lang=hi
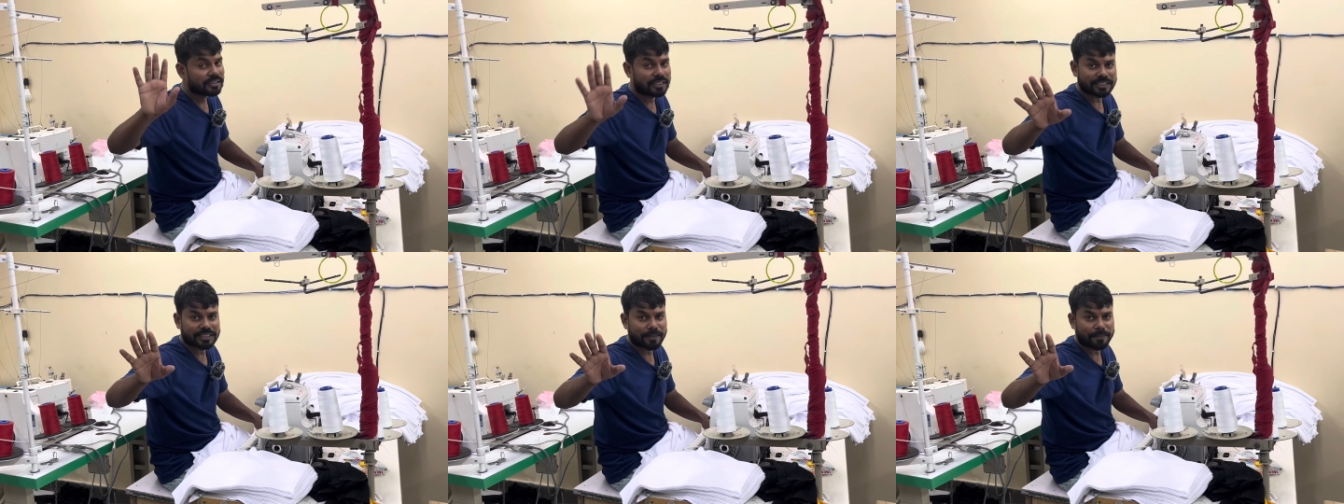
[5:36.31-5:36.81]

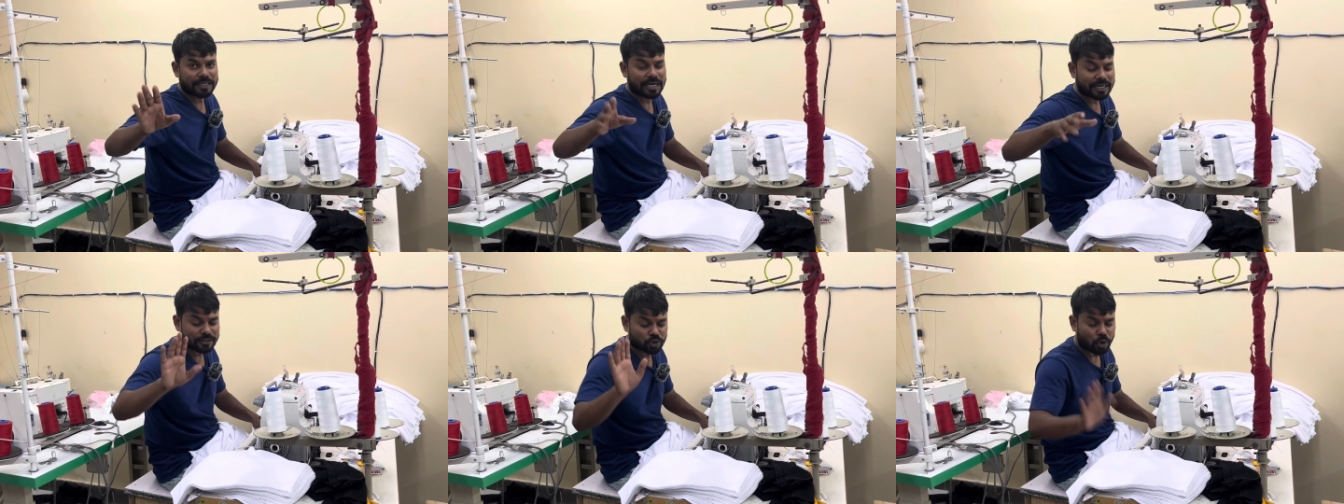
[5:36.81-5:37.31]
दस से पंद्रह
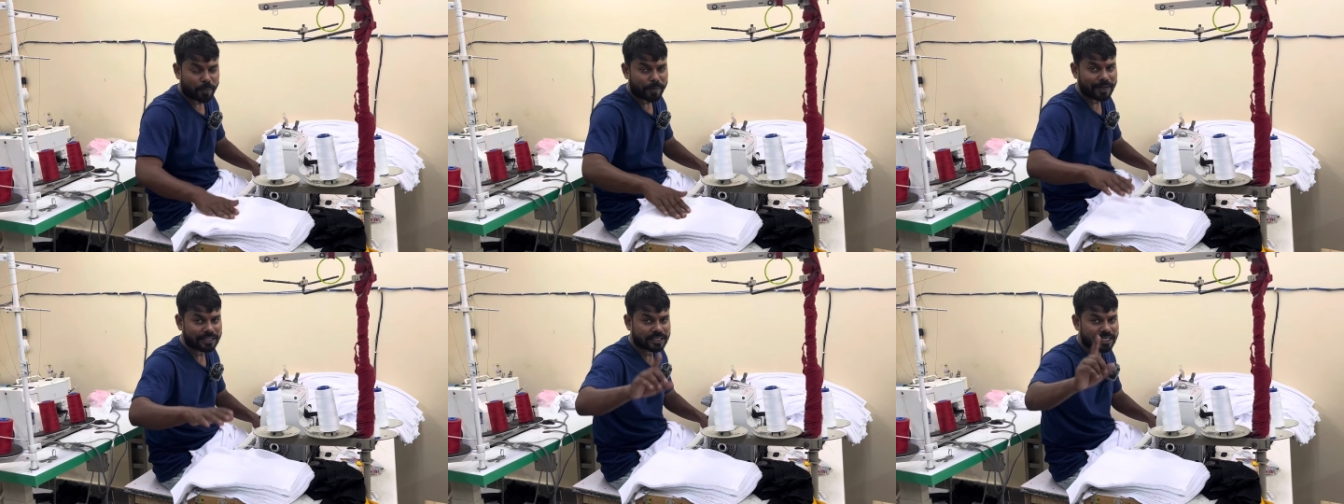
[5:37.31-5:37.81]
लेकिन सोफी
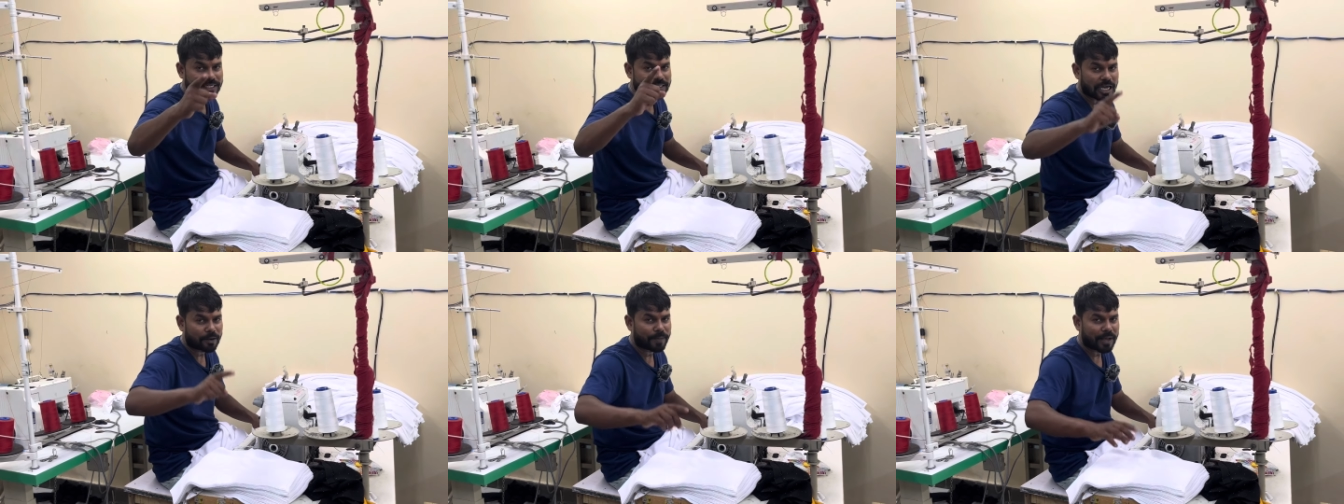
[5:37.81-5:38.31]
भाई तीन
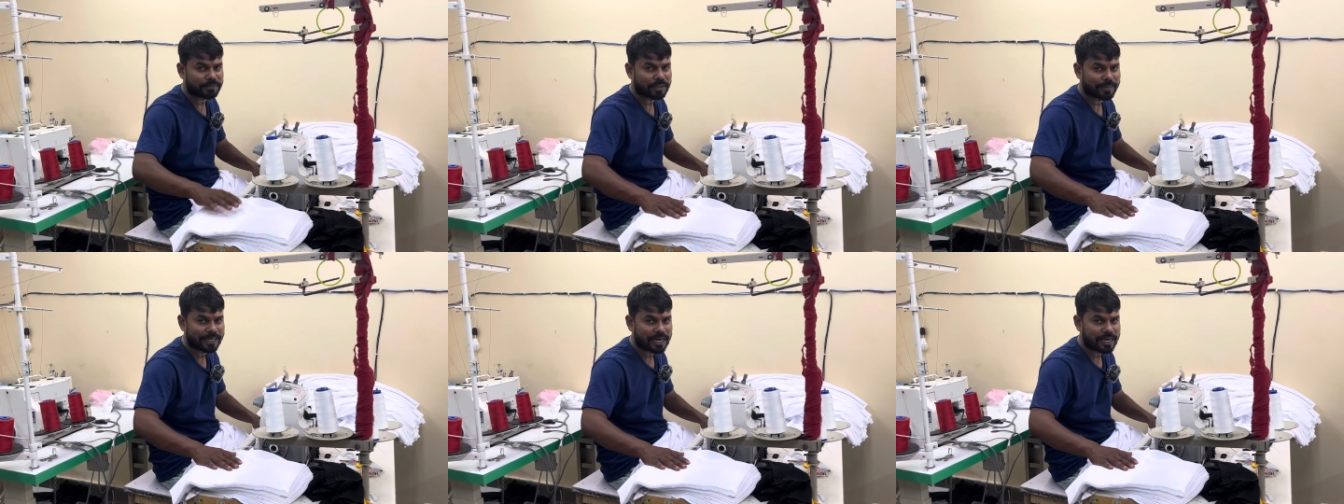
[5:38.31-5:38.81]
हजार रुपये आपसे
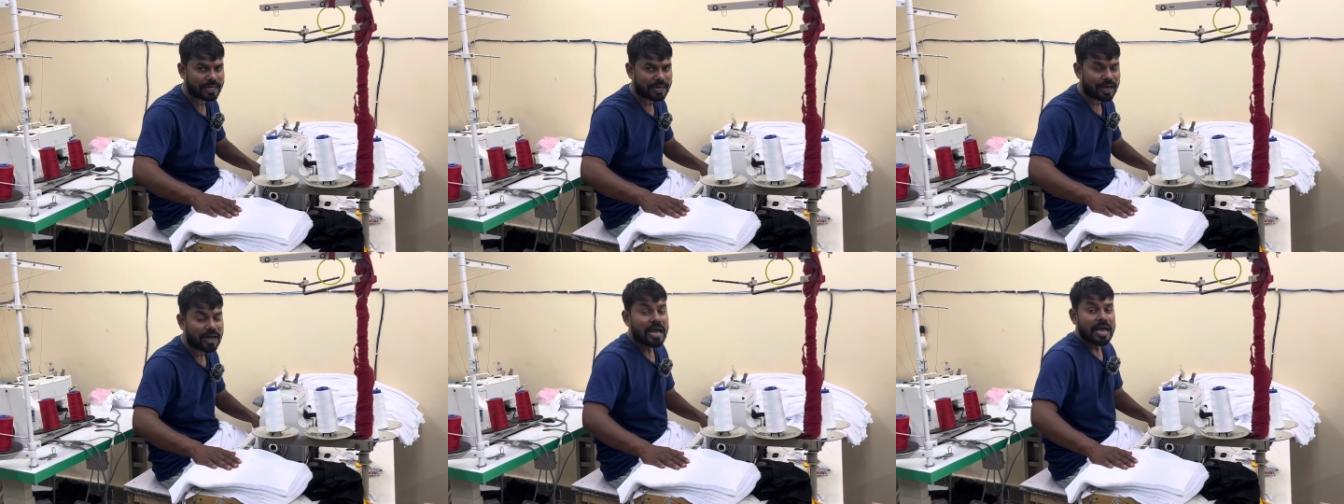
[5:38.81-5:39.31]
महीना लेगा